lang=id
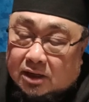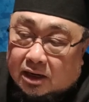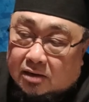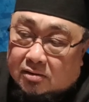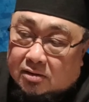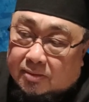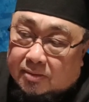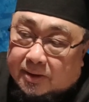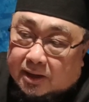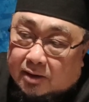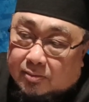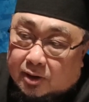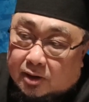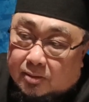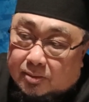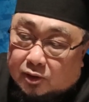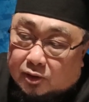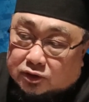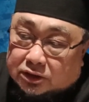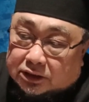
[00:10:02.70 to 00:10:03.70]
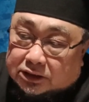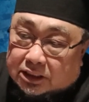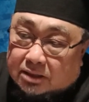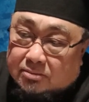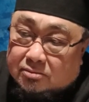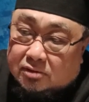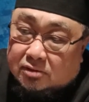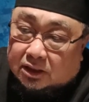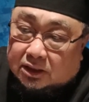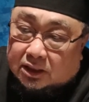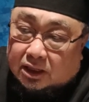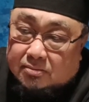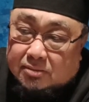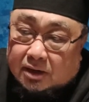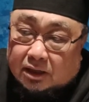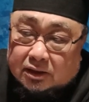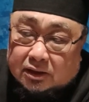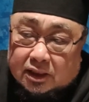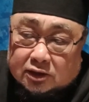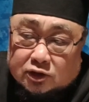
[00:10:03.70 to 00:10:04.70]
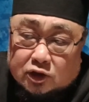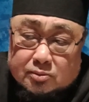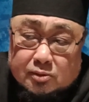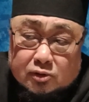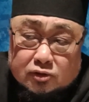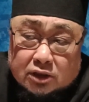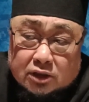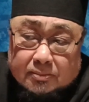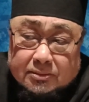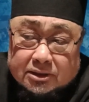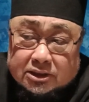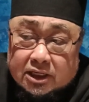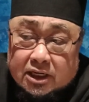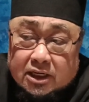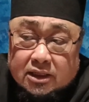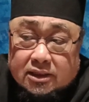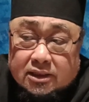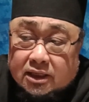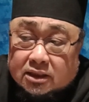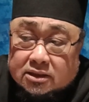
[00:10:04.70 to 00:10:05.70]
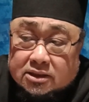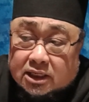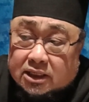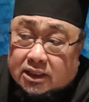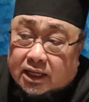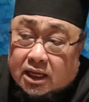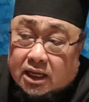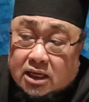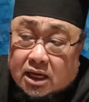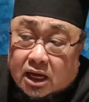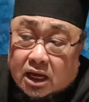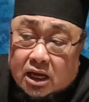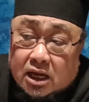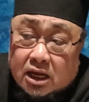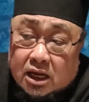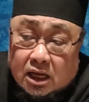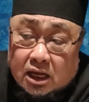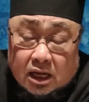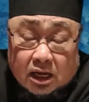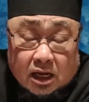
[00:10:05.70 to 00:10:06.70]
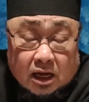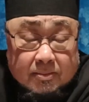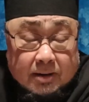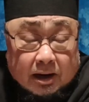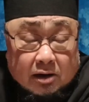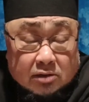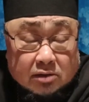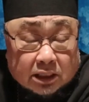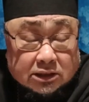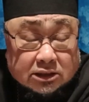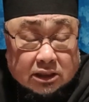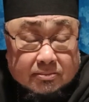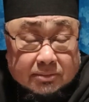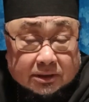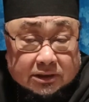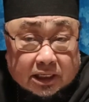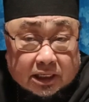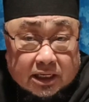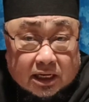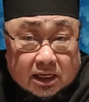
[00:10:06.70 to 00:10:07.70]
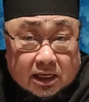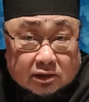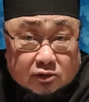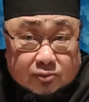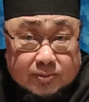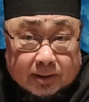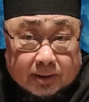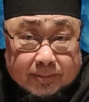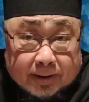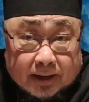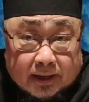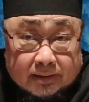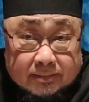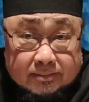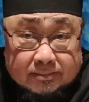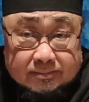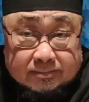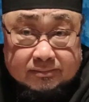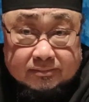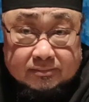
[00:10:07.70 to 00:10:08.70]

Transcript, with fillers: digunakan oleh para pelopor Islam mengatakan berarti Yesus mengucapkan syahadat. Saya tanya, apakah orang Islam percaya Allah itu Bapa?